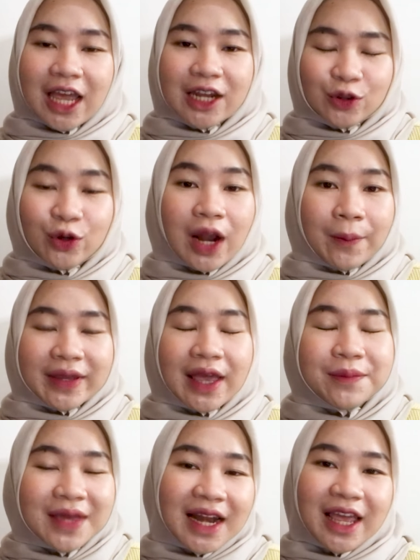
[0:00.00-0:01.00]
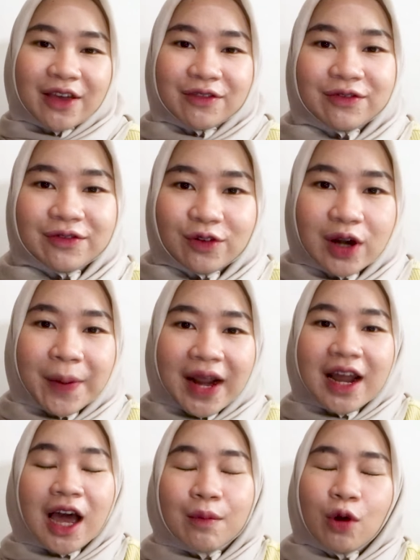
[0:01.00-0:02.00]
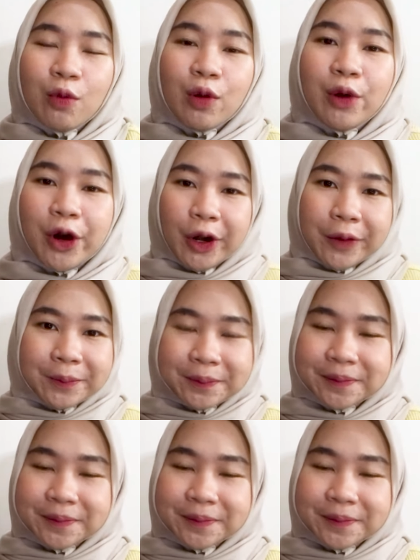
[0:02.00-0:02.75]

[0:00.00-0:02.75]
yaitu namanya Belief. Udah pernah denger belum lo, Bonon?